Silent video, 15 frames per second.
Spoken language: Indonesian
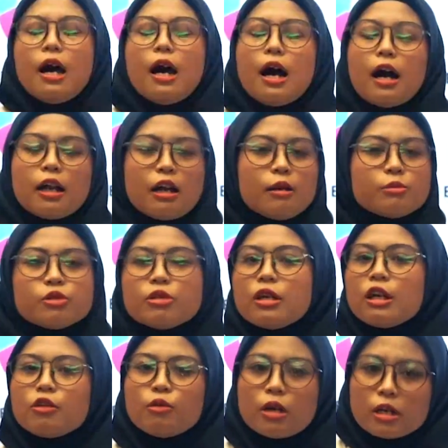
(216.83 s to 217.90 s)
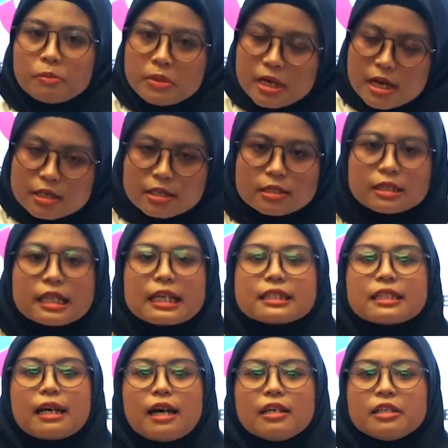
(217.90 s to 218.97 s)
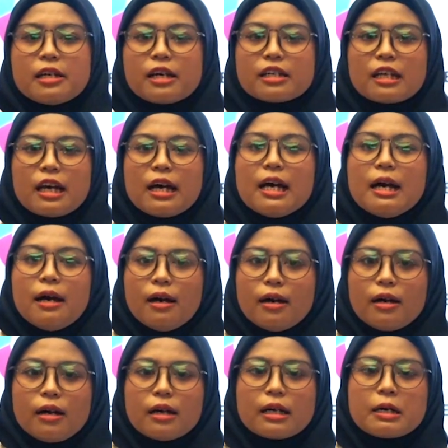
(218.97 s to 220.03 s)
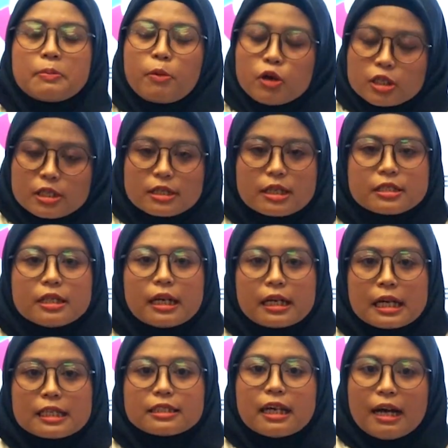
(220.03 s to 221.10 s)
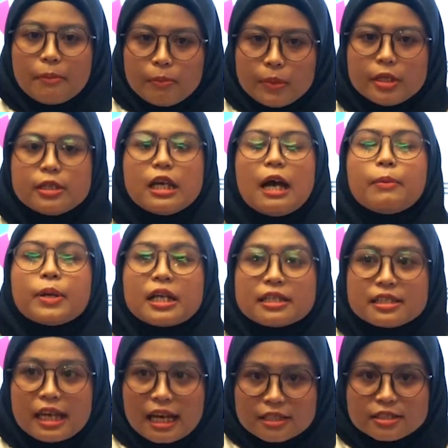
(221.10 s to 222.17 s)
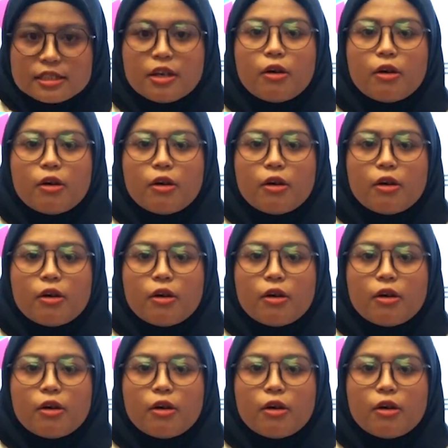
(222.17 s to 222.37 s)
Alhamdulillah luar biasa senang sekali karena uh, proses kerja keras kami diapresiasi